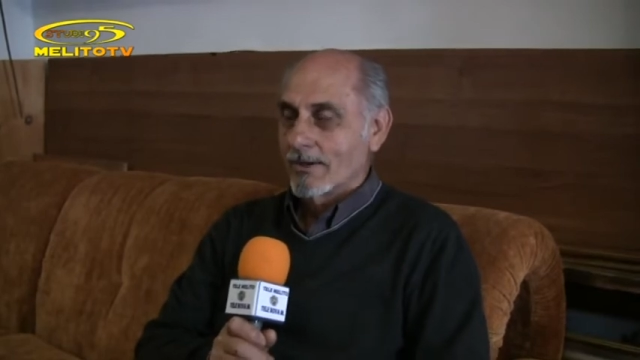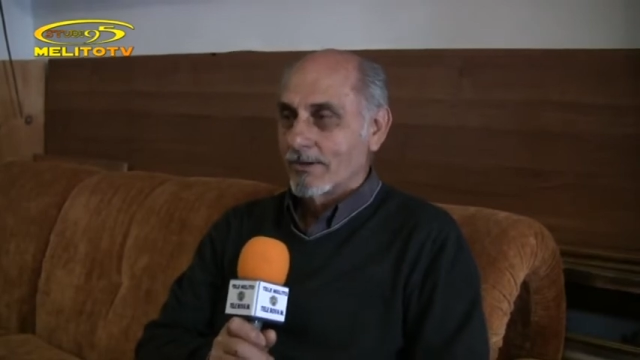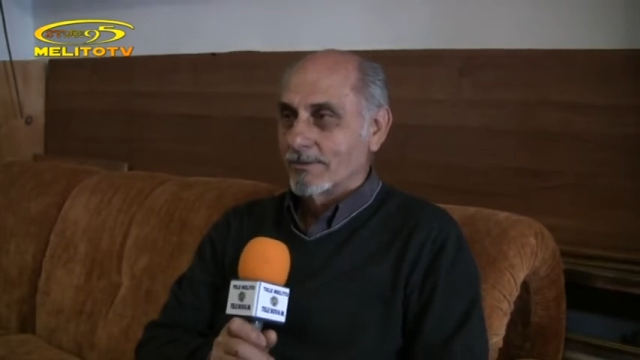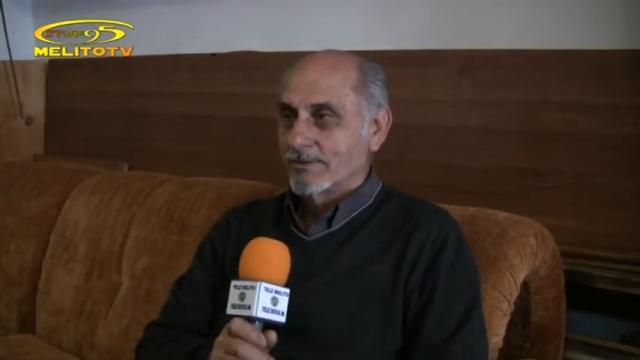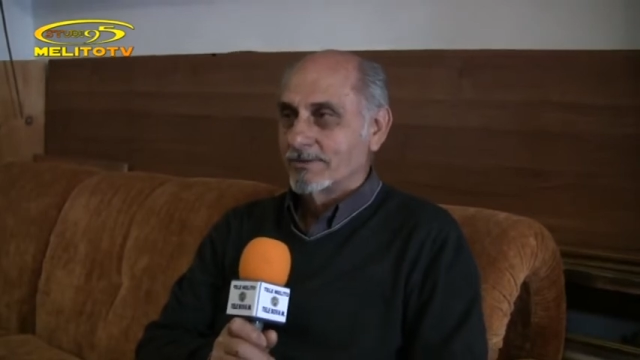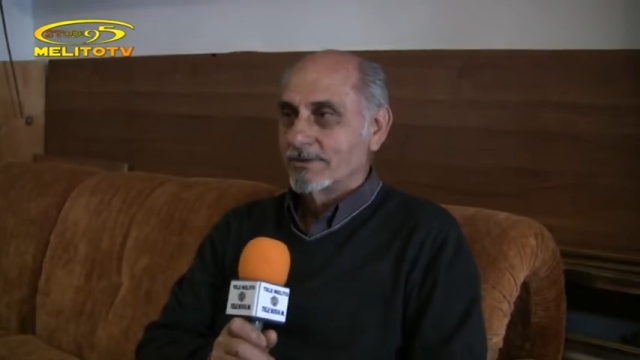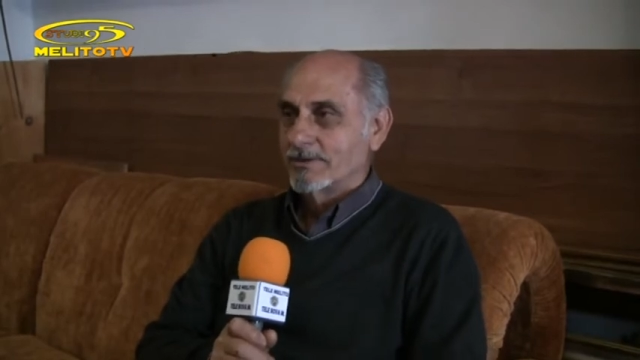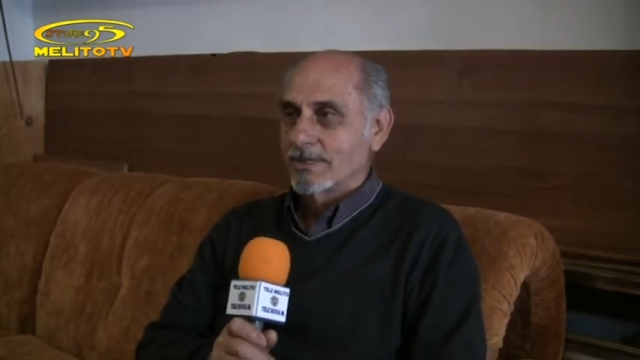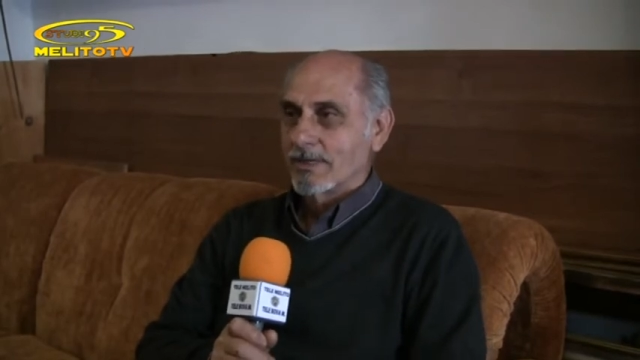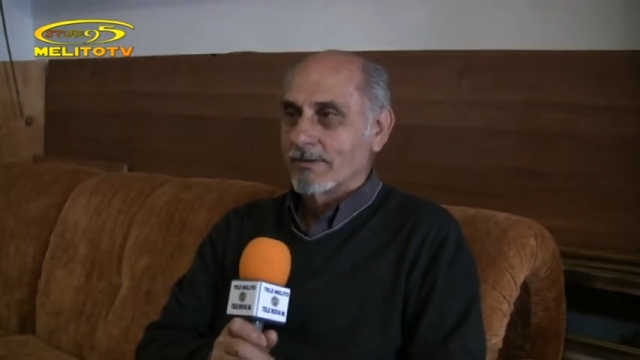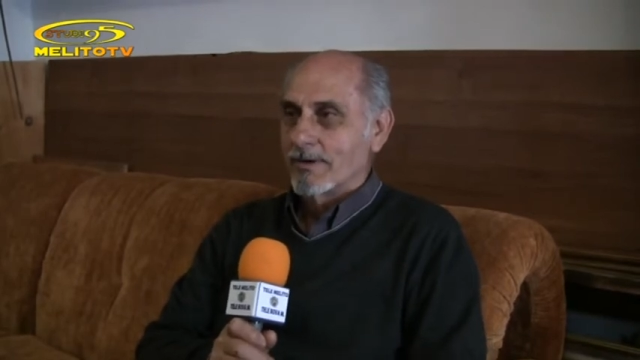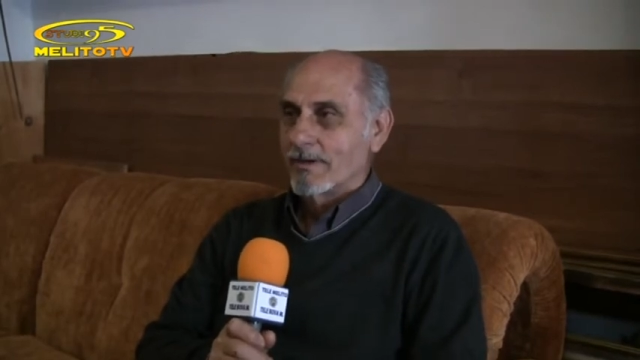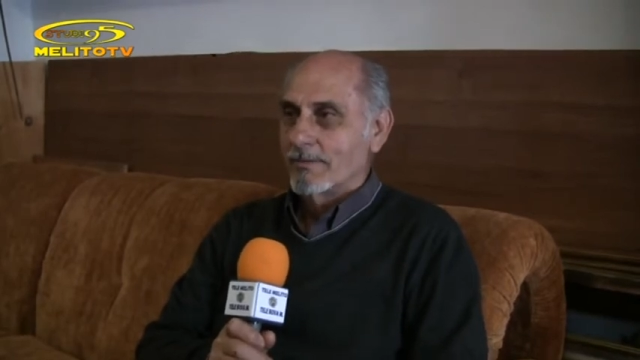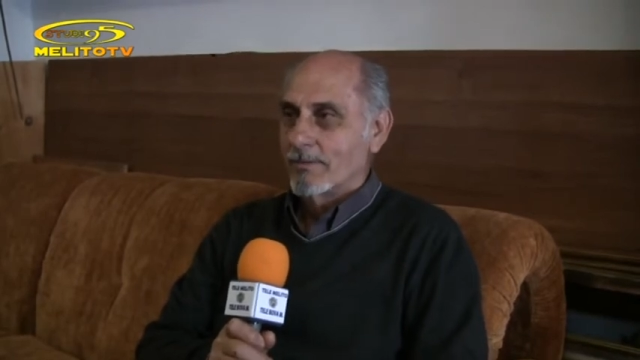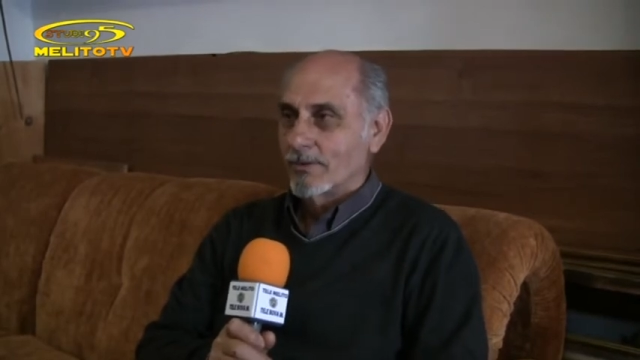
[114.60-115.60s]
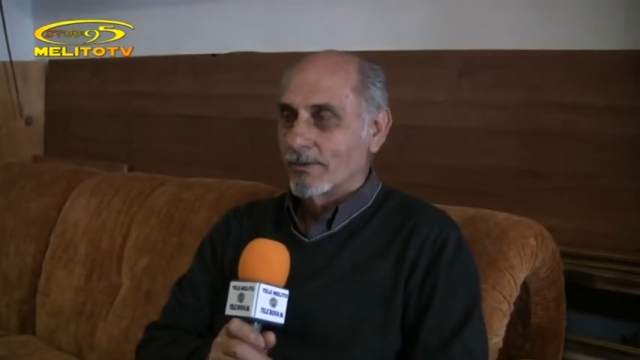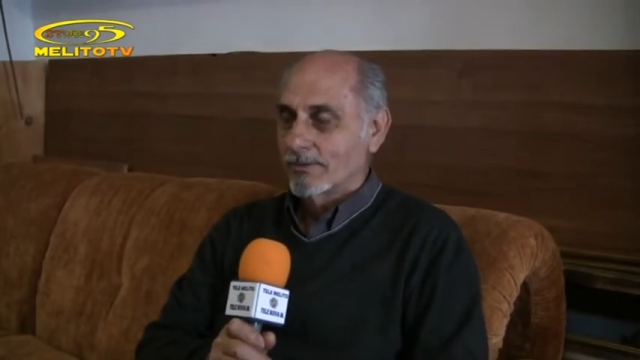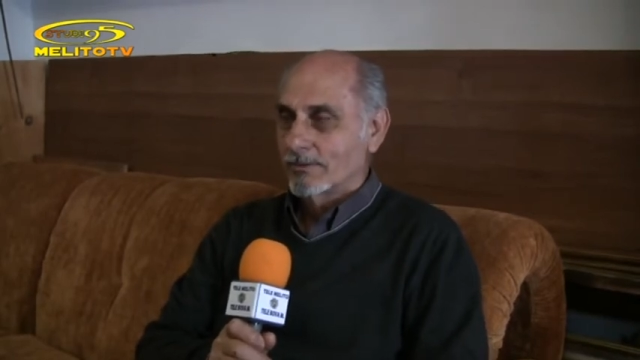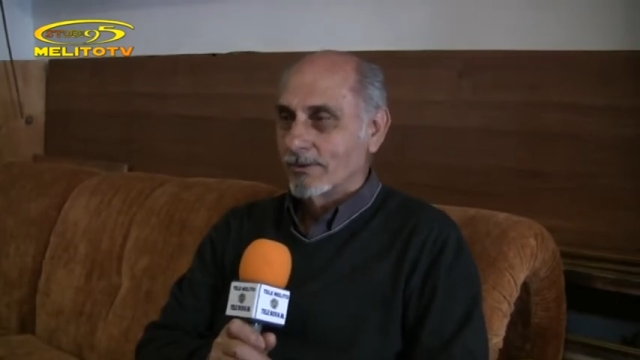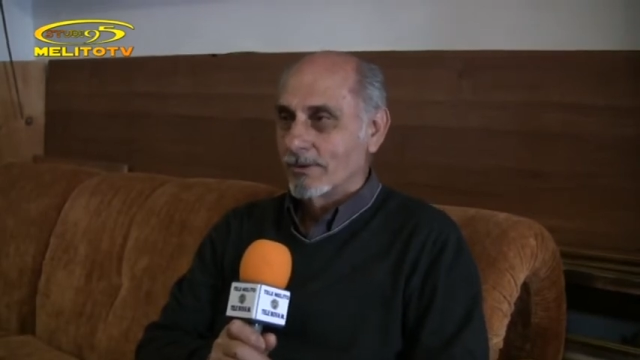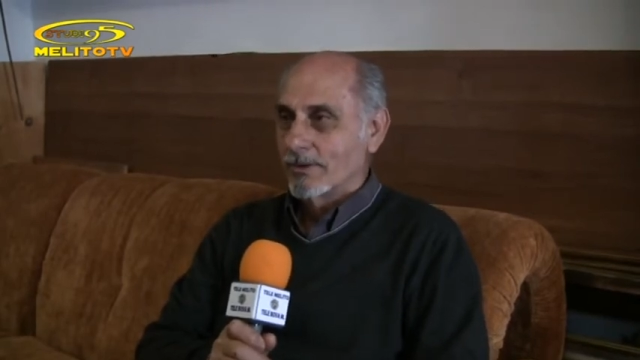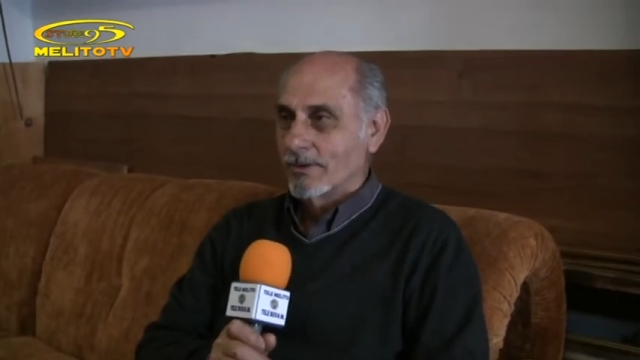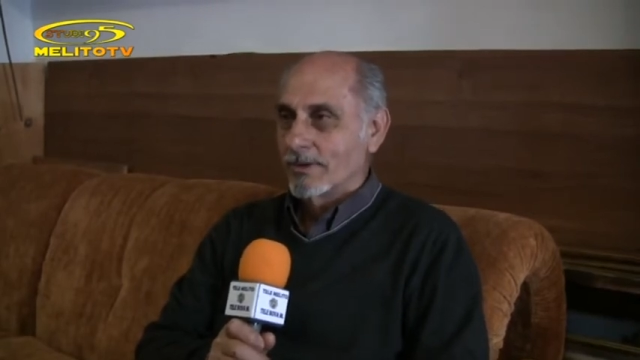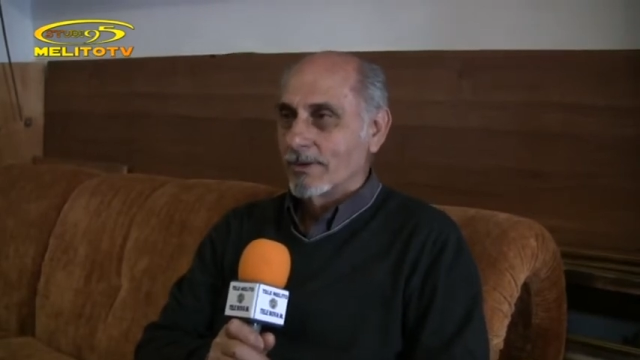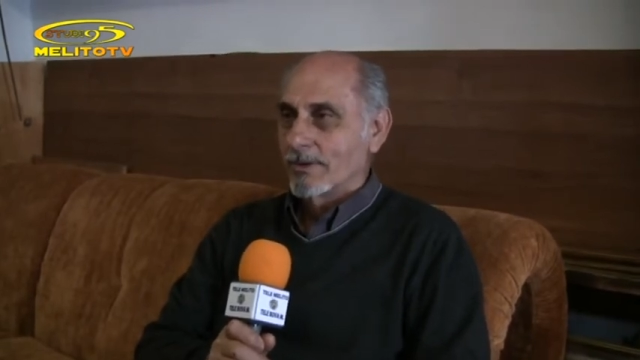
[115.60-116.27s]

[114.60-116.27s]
come si diceva, è molto